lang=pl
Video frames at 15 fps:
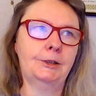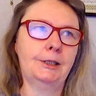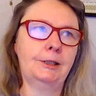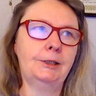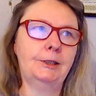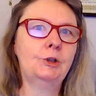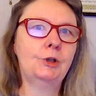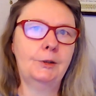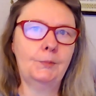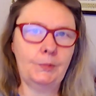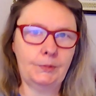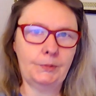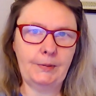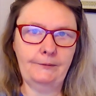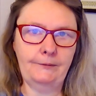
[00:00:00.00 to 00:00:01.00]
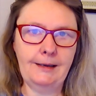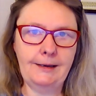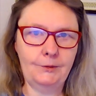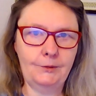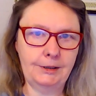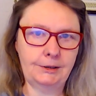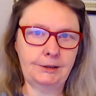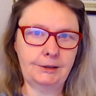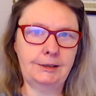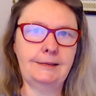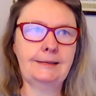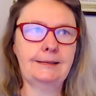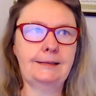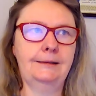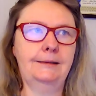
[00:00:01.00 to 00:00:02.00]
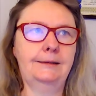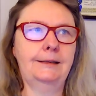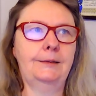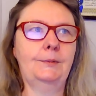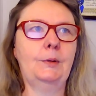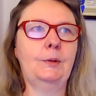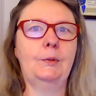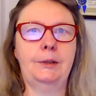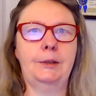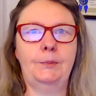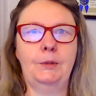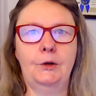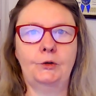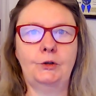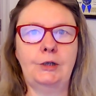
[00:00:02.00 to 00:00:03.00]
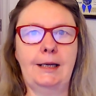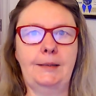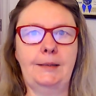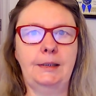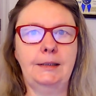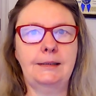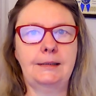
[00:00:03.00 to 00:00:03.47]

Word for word: że nic się nie poprawiało jeszcze z tymi moimi oczami,